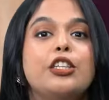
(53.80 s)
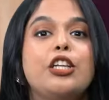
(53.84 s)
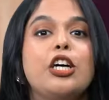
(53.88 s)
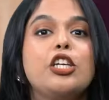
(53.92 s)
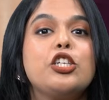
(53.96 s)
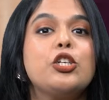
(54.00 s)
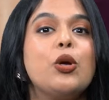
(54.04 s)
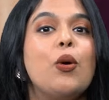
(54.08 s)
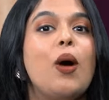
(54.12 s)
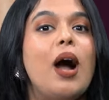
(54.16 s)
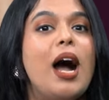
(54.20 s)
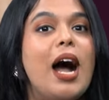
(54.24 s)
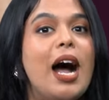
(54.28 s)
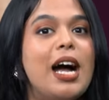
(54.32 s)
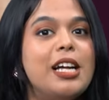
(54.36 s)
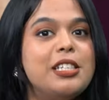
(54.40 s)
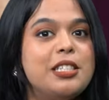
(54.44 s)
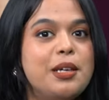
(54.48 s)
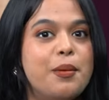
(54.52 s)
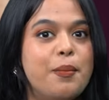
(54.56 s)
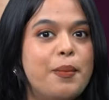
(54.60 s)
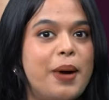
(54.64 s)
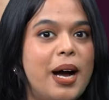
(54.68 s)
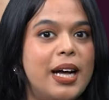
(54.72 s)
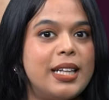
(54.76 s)
दोस्तों आज
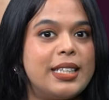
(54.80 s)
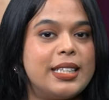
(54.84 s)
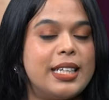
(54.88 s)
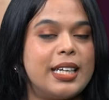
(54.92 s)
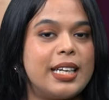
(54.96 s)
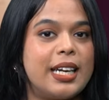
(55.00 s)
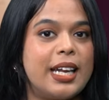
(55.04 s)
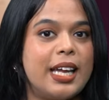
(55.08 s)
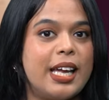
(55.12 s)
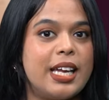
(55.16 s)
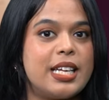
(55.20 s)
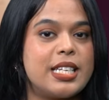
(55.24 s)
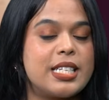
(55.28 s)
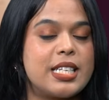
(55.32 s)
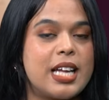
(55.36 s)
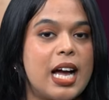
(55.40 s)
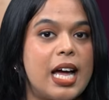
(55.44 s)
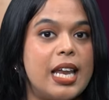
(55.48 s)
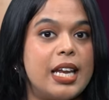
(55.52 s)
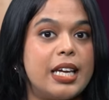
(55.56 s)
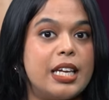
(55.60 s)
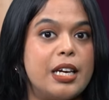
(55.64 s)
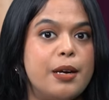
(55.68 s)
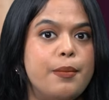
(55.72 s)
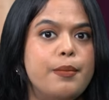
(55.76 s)
हम बात कर रहे हैं इस
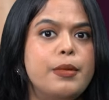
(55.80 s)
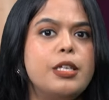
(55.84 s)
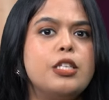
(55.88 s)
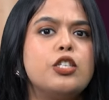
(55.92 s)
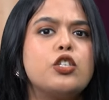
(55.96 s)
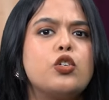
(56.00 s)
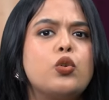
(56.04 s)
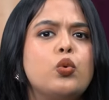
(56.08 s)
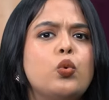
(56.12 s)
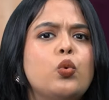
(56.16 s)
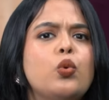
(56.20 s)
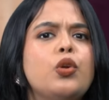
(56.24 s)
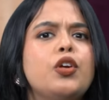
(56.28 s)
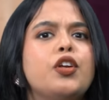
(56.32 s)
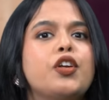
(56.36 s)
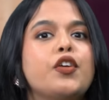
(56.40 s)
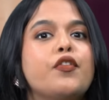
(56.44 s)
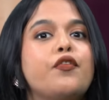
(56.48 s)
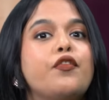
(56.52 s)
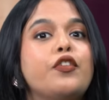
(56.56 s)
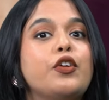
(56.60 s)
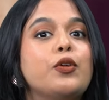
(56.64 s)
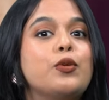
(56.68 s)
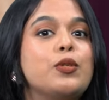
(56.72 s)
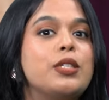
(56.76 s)
कार्यक्रम में स्कूल
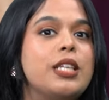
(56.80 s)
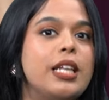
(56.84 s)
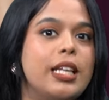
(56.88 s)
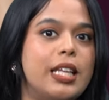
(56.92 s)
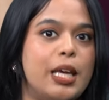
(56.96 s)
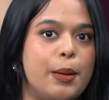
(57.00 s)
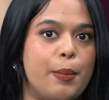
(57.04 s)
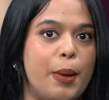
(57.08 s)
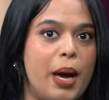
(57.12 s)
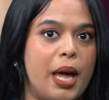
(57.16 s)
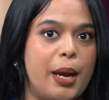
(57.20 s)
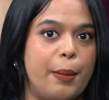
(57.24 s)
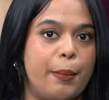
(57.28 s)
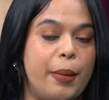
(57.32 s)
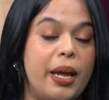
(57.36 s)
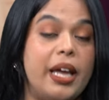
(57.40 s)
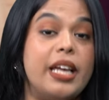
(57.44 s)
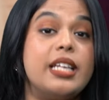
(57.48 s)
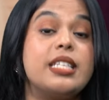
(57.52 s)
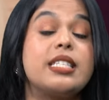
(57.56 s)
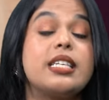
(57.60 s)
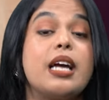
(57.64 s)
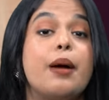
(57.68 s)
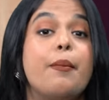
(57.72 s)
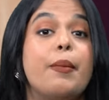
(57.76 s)
रिफ्यूज़ल के बारे में
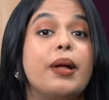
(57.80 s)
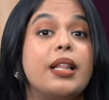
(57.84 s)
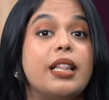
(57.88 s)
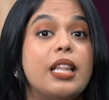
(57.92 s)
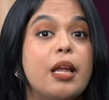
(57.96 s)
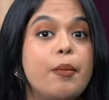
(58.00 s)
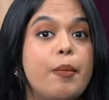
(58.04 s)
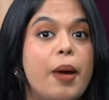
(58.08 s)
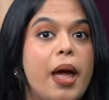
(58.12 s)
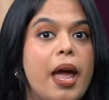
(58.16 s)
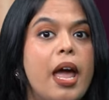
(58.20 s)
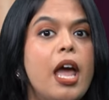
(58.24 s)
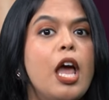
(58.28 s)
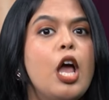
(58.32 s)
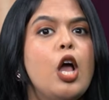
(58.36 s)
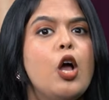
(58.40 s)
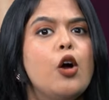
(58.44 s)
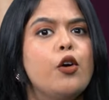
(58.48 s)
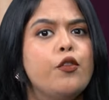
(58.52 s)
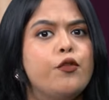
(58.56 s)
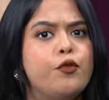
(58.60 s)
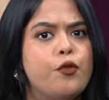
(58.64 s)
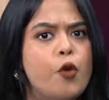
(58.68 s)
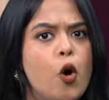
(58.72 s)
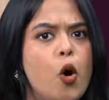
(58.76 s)
इसका मतलब है
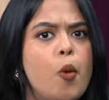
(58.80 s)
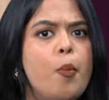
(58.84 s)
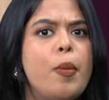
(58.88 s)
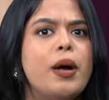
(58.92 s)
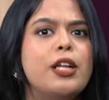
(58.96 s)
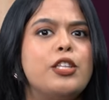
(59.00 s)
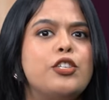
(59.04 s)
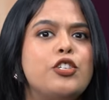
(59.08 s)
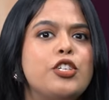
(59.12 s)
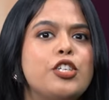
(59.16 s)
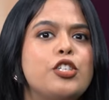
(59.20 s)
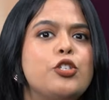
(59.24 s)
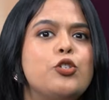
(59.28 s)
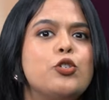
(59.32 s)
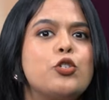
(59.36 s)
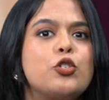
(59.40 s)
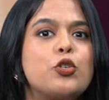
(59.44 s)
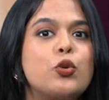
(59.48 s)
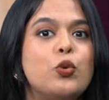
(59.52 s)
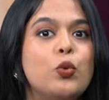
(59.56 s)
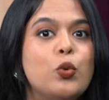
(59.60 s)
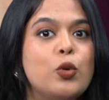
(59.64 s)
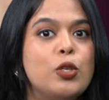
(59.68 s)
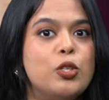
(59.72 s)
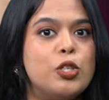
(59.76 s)
वो बच्चे जो
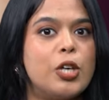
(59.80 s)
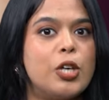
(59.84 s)
स्कूल